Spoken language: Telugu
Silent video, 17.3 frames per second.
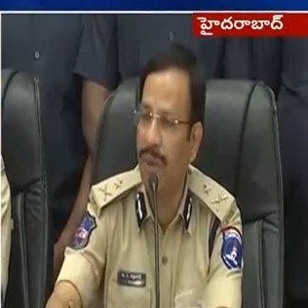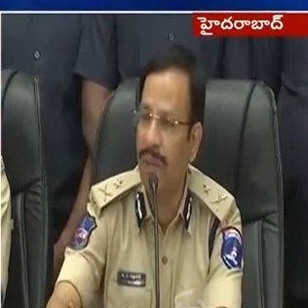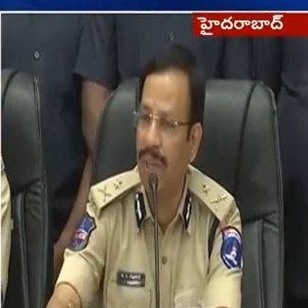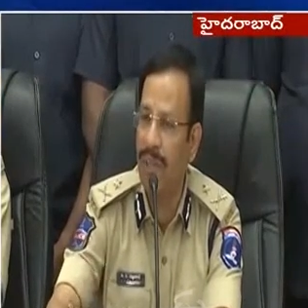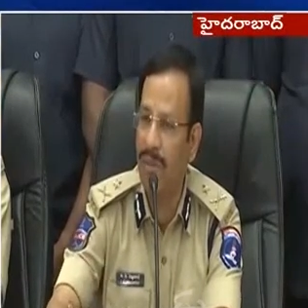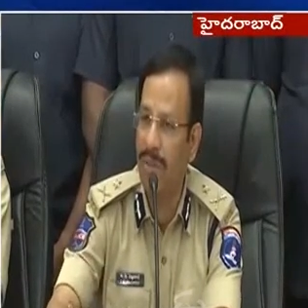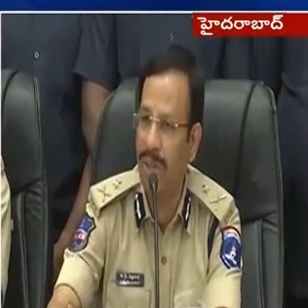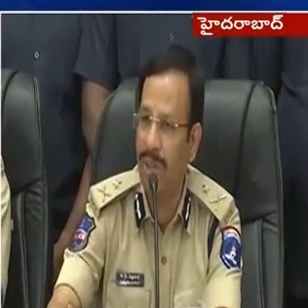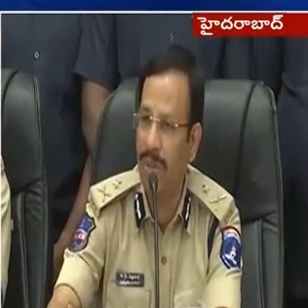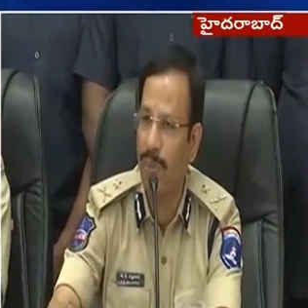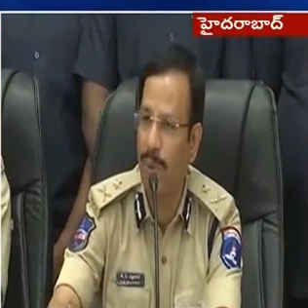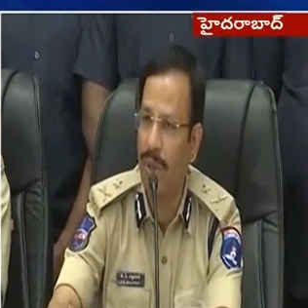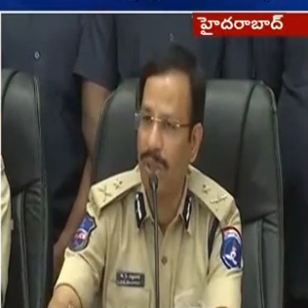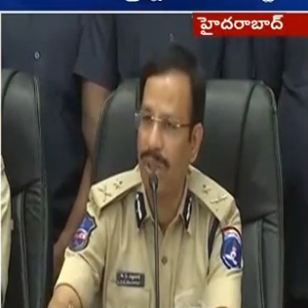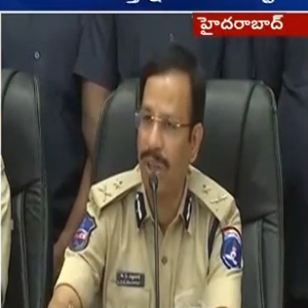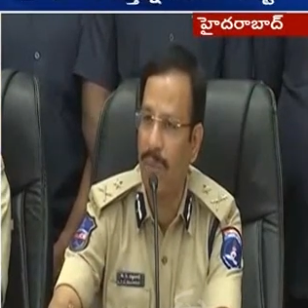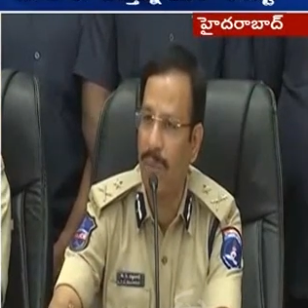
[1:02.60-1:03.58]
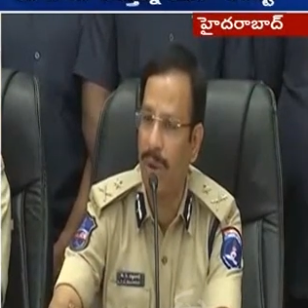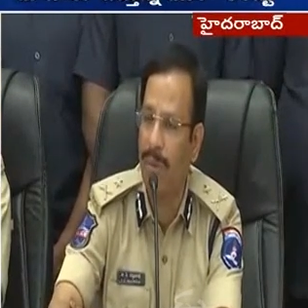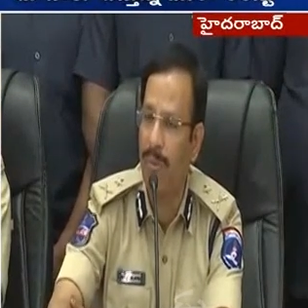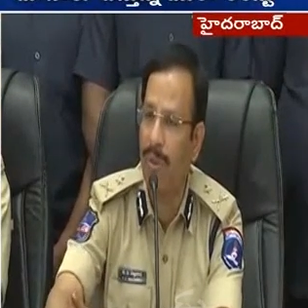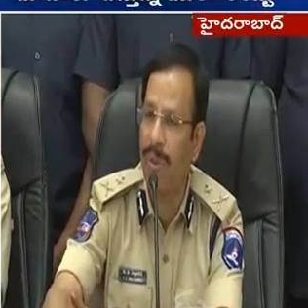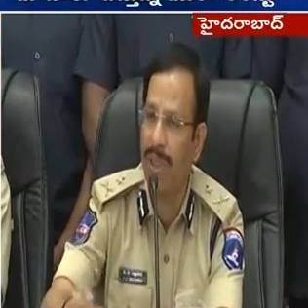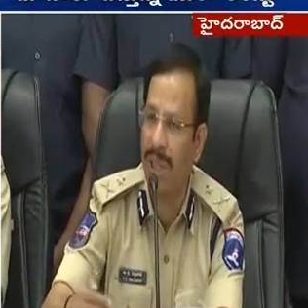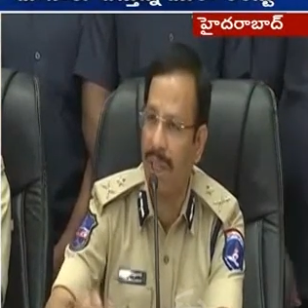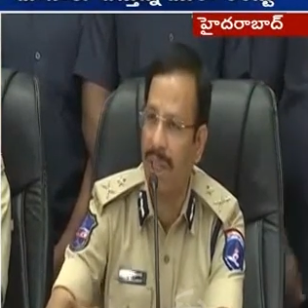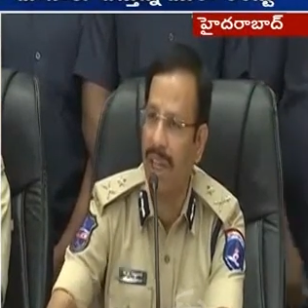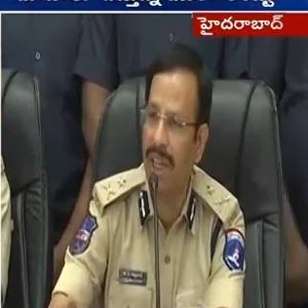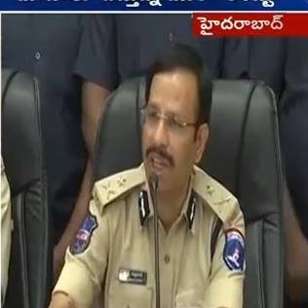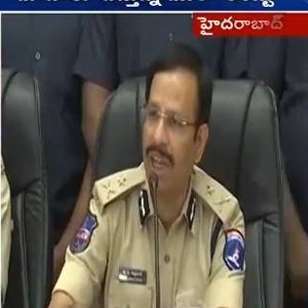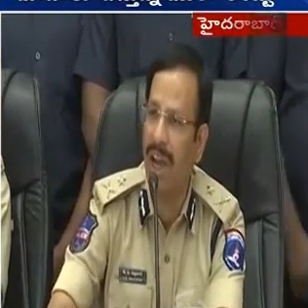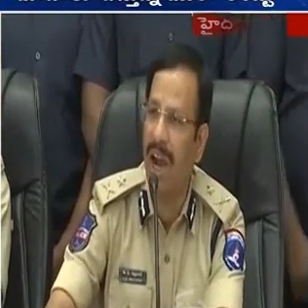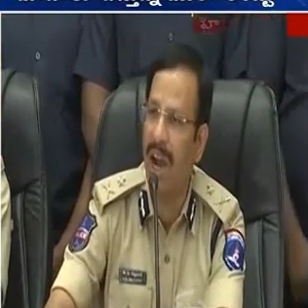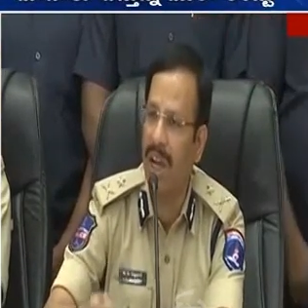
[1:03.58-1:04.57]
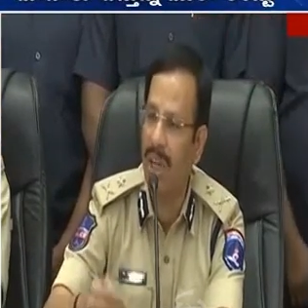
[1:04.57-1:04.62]
ఫేక్ ఇన్సూరెన్స్ పాలసీ అమ్మడము సెకండ్ ఈ
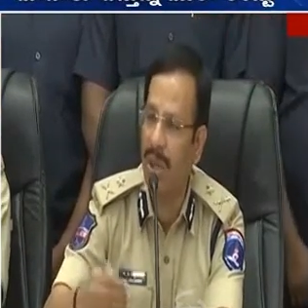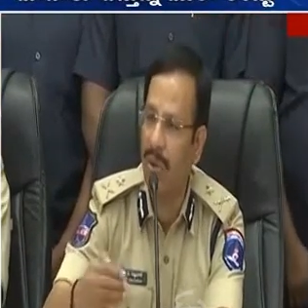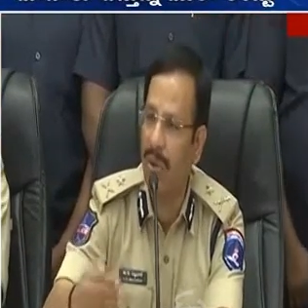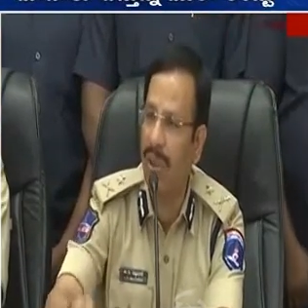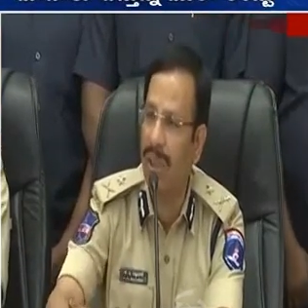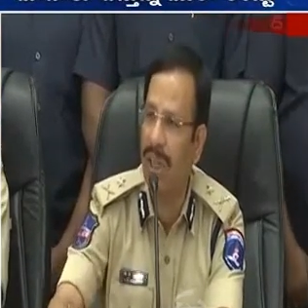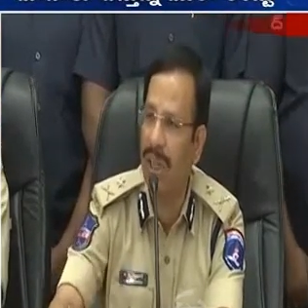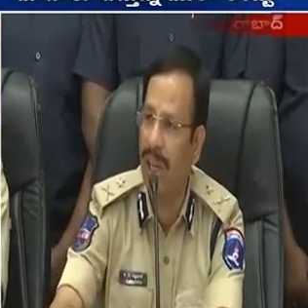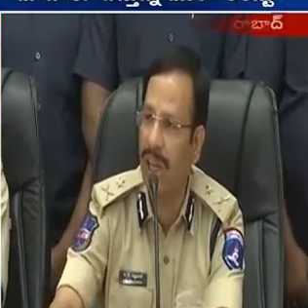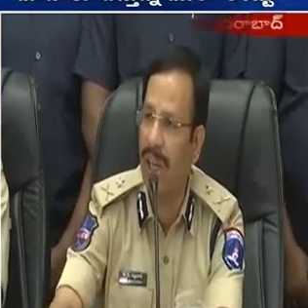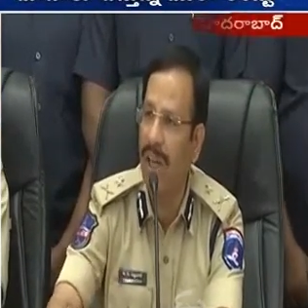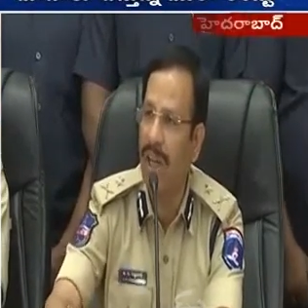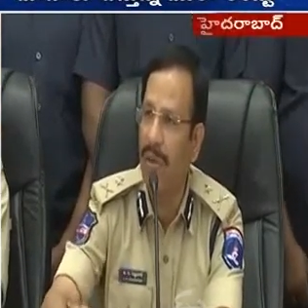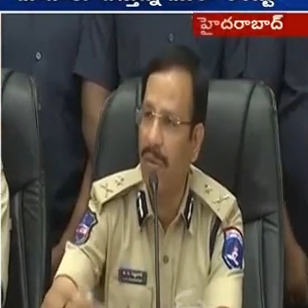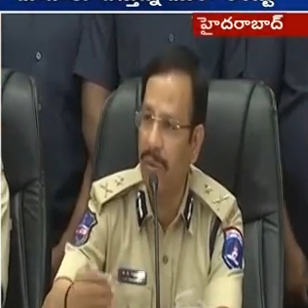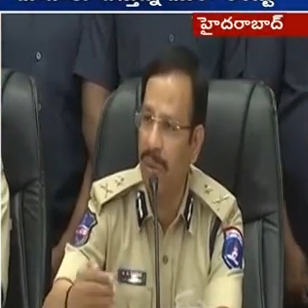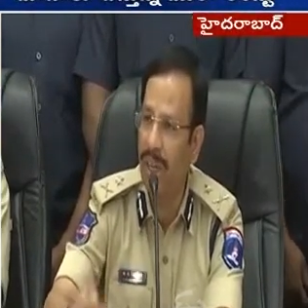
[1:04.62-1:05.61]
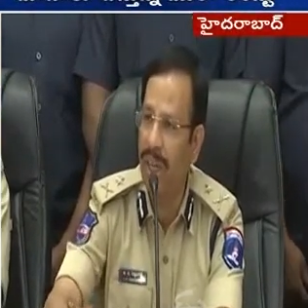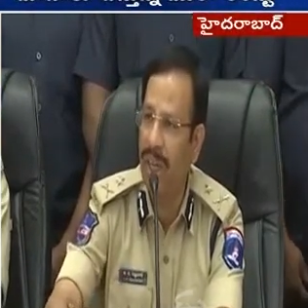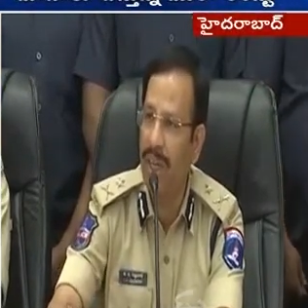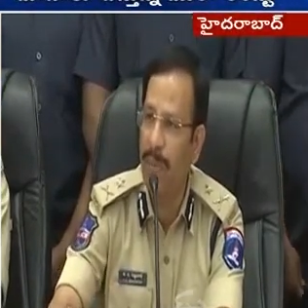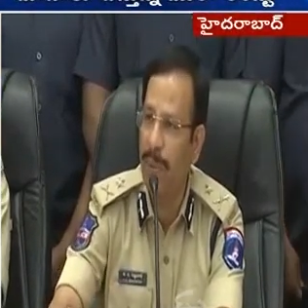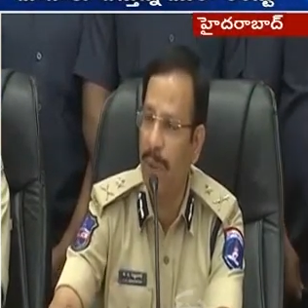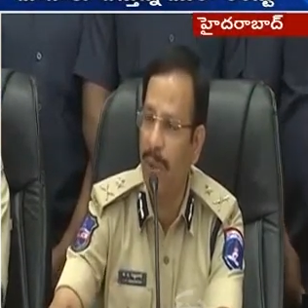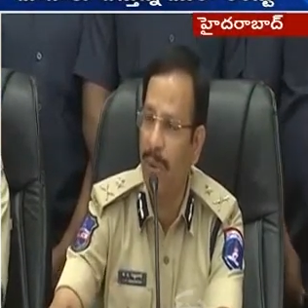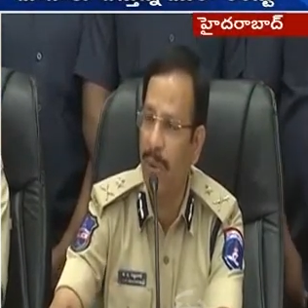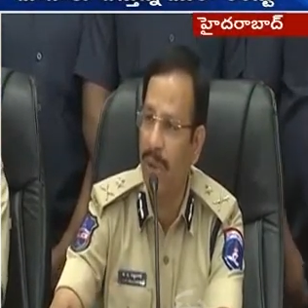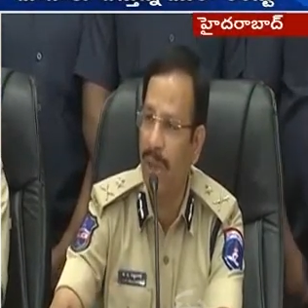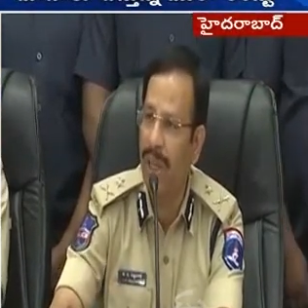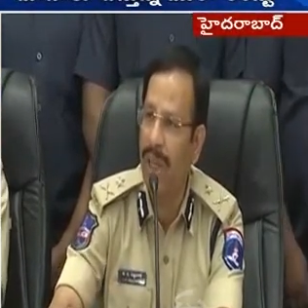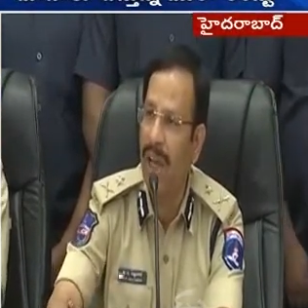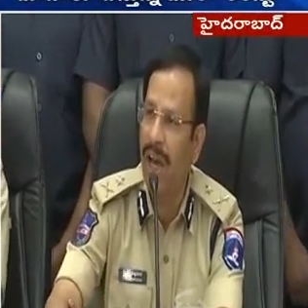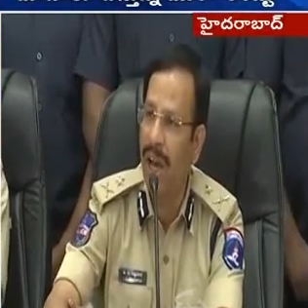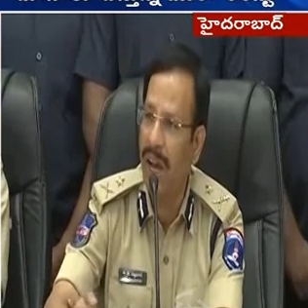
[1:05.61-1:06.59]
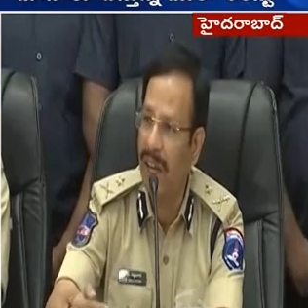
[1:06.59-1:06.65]
ఆర్టీఓ దగ్గర వెహికల్ పెట్టుకొని
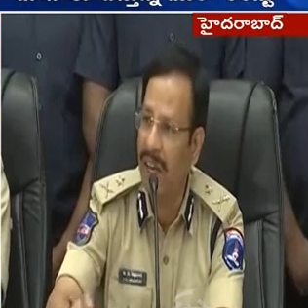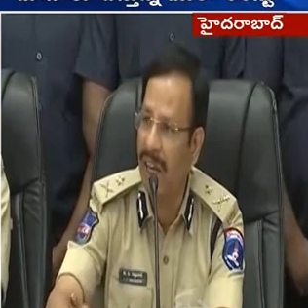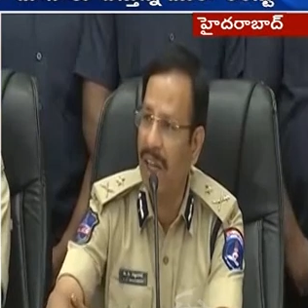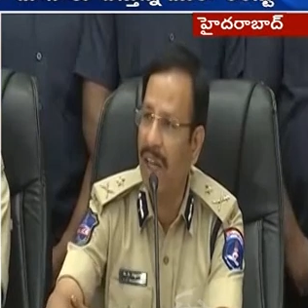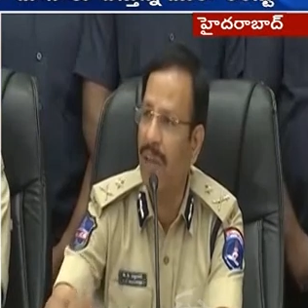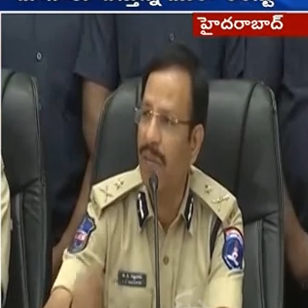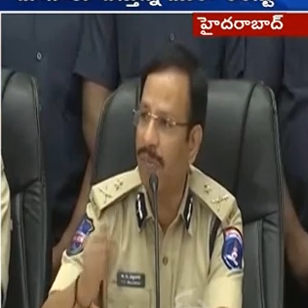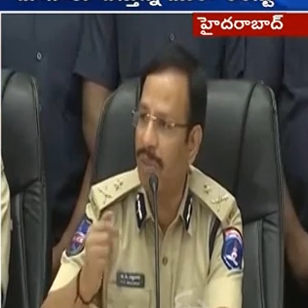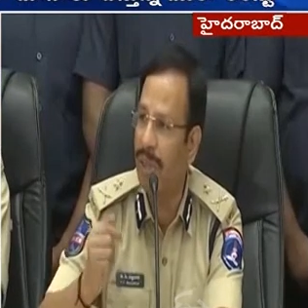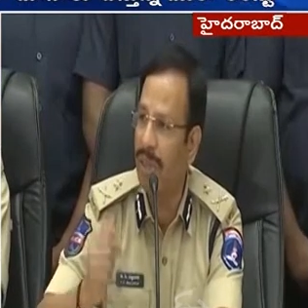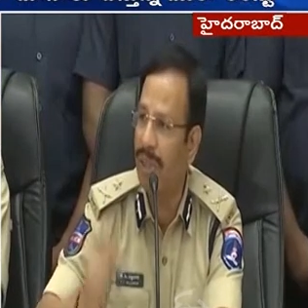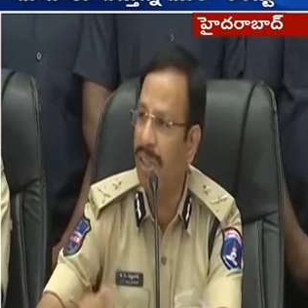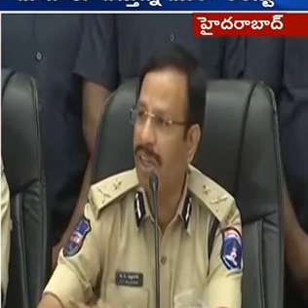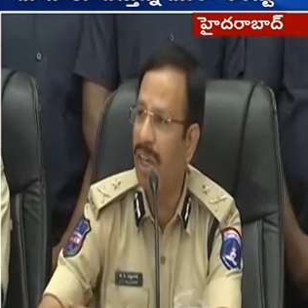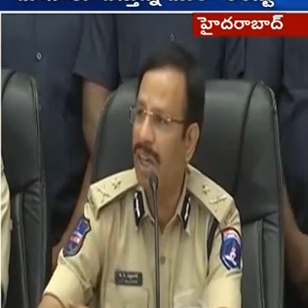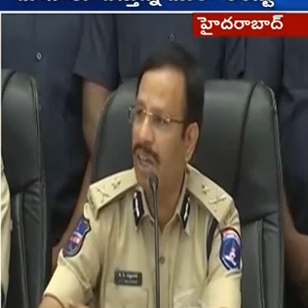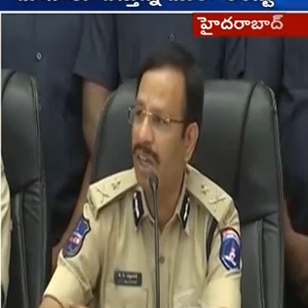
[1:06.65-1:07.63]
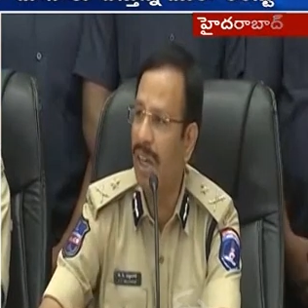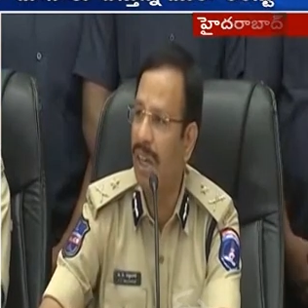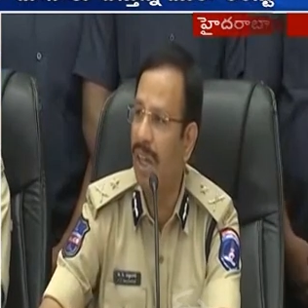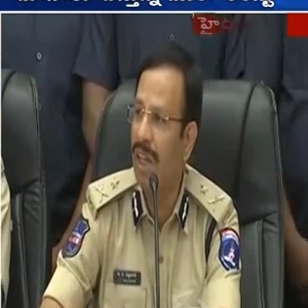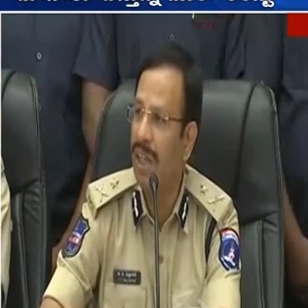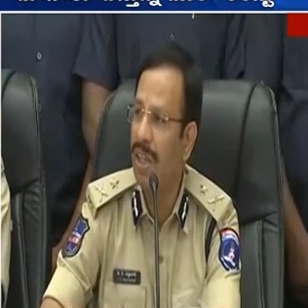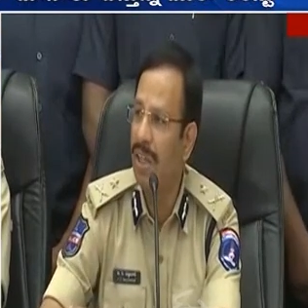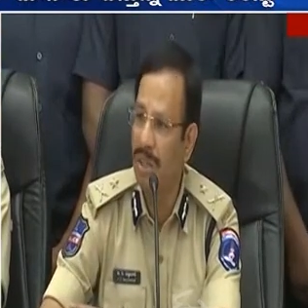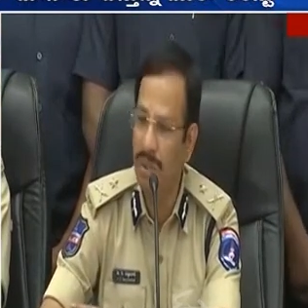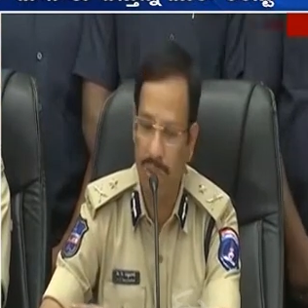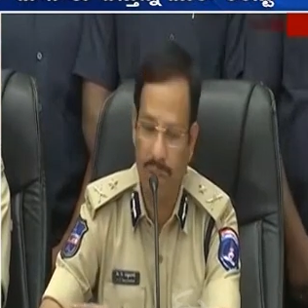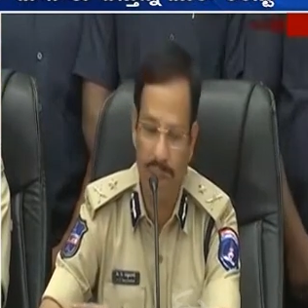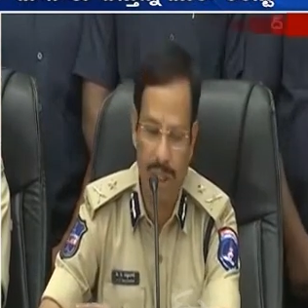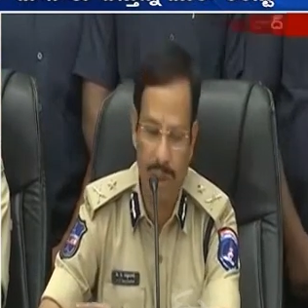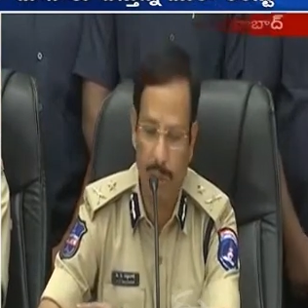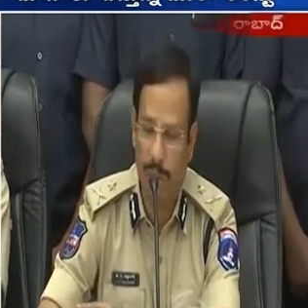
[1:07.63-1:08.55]
అక్కడ ఇన్స్టంట్ ఇన్సూరెన్స్